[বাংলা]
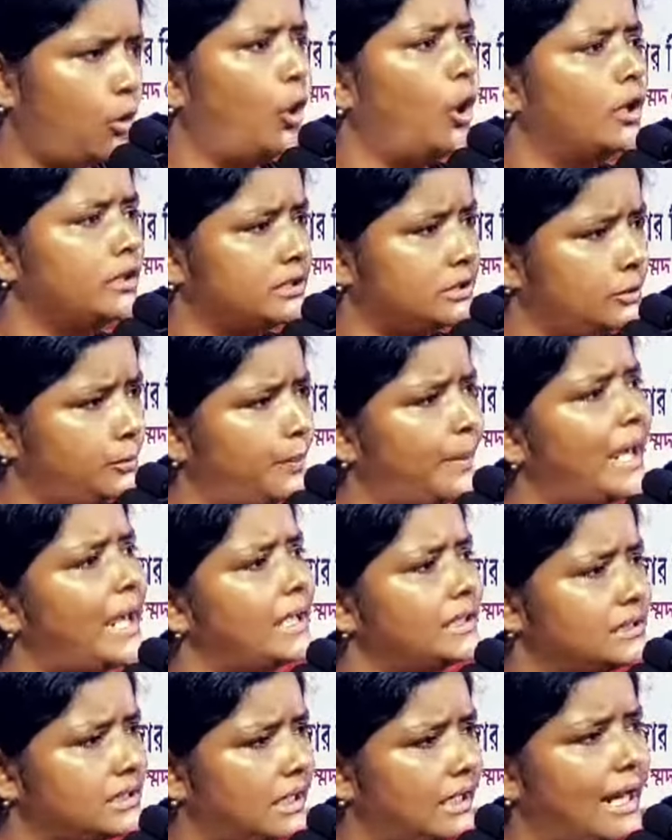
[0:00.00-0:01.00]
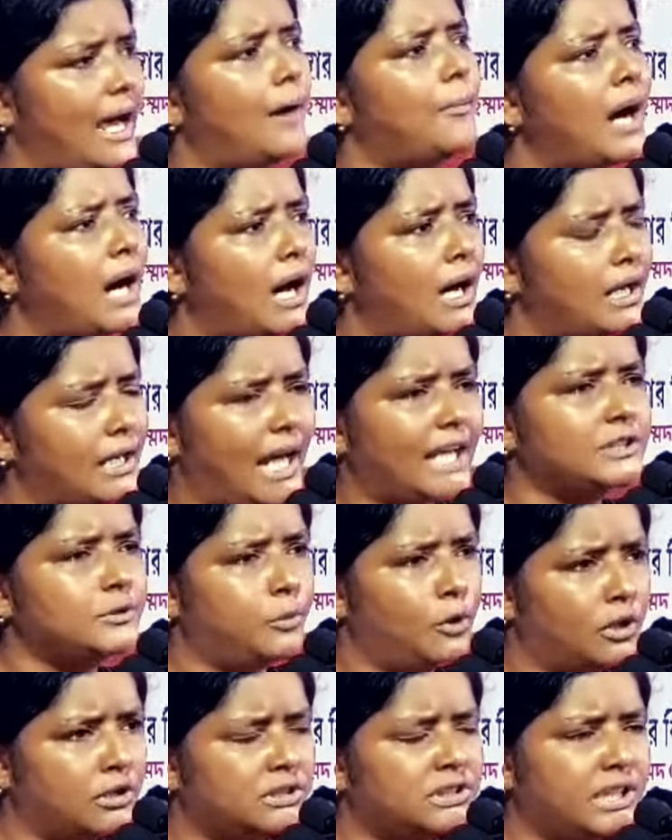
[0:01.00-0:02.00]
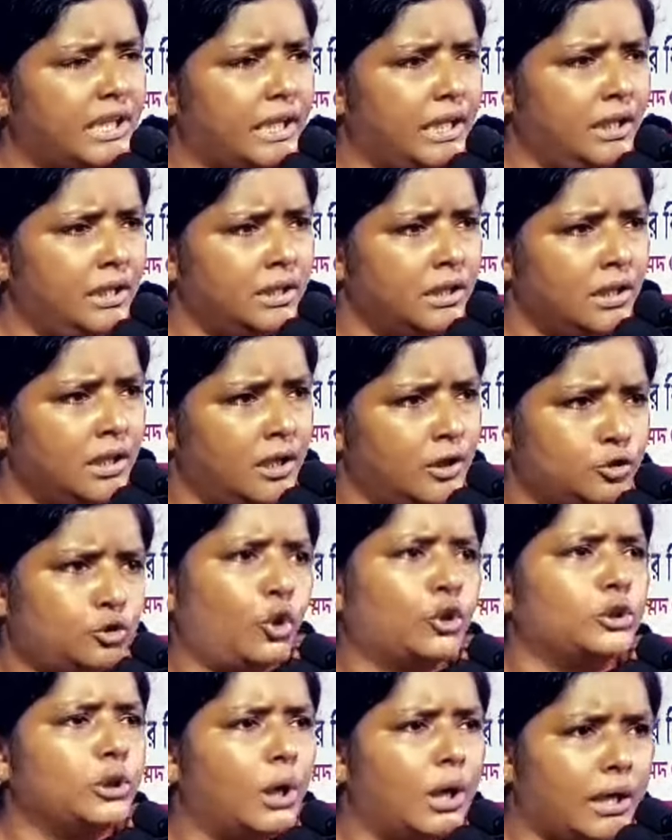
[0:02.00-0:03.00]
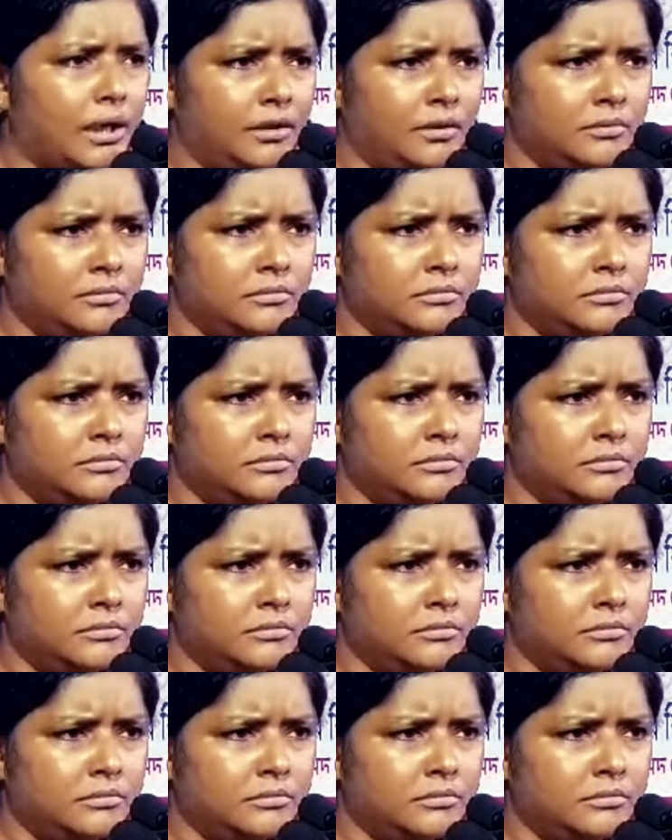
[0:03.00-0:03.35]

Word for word: কোচ মেজ রাভা রাজবংশী সোদর